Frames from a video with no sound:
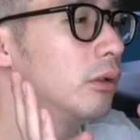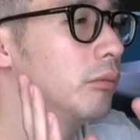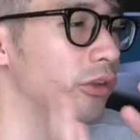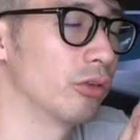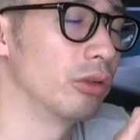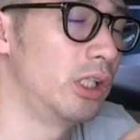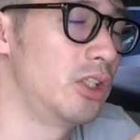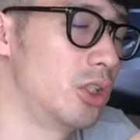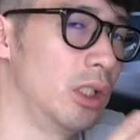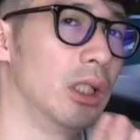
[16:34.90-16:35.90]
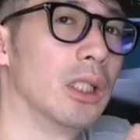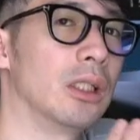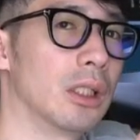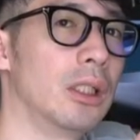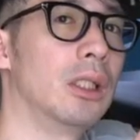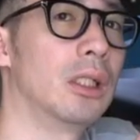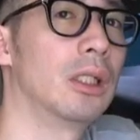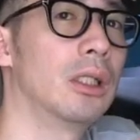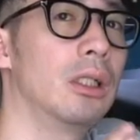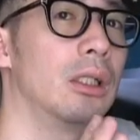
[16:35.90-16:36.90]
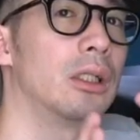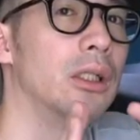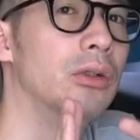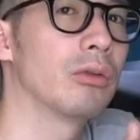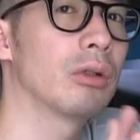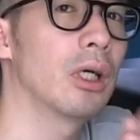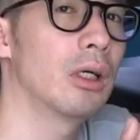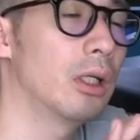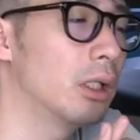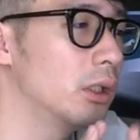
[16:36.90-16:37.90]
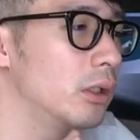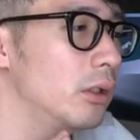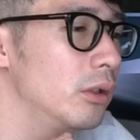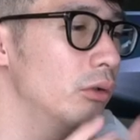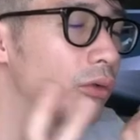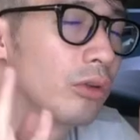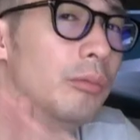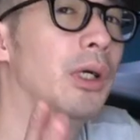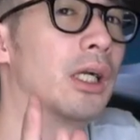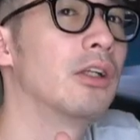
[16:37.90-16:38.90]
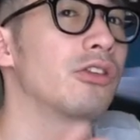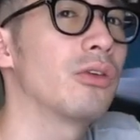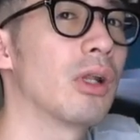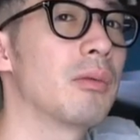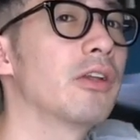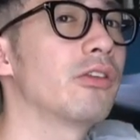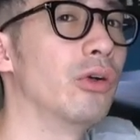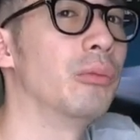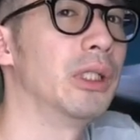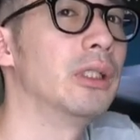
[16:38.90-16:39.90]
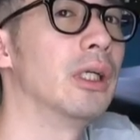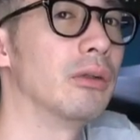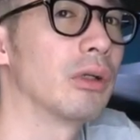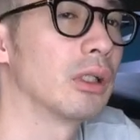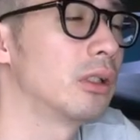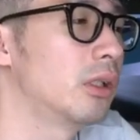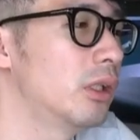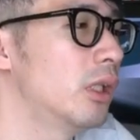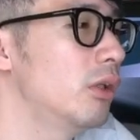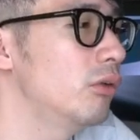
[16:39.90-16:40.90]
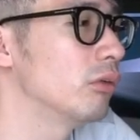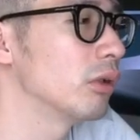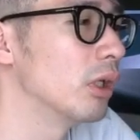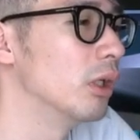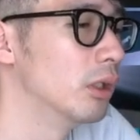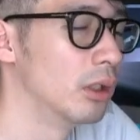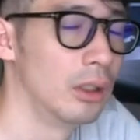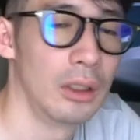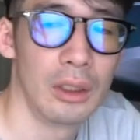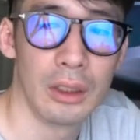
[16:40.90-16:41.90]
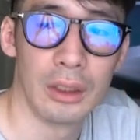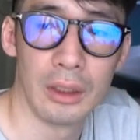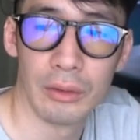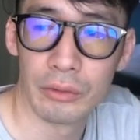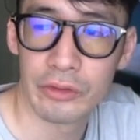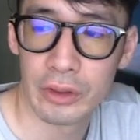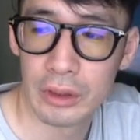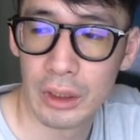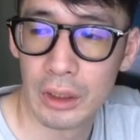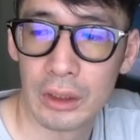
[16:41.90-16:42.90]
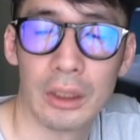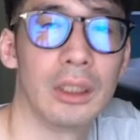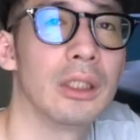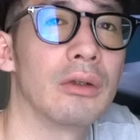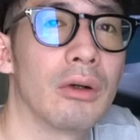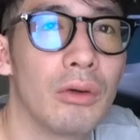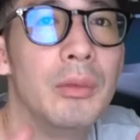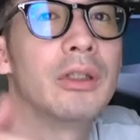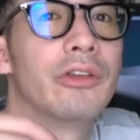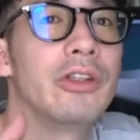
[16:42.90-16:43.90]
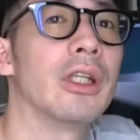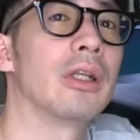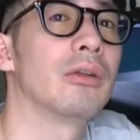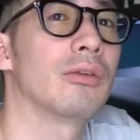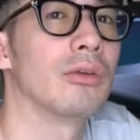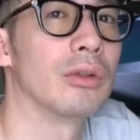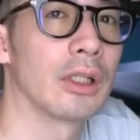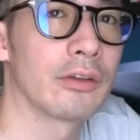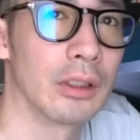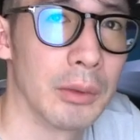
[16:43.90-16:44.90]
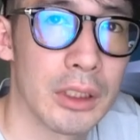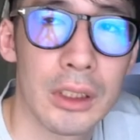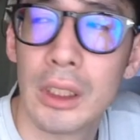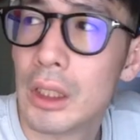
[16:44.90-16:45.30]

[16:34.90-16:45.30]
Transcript: まあ、そのディズニーだったりっていうのとかのこのバランス取れますよみたいなとかっていうのとか、えー、教えていただいたりとかコメントしていただけるとすごく助かります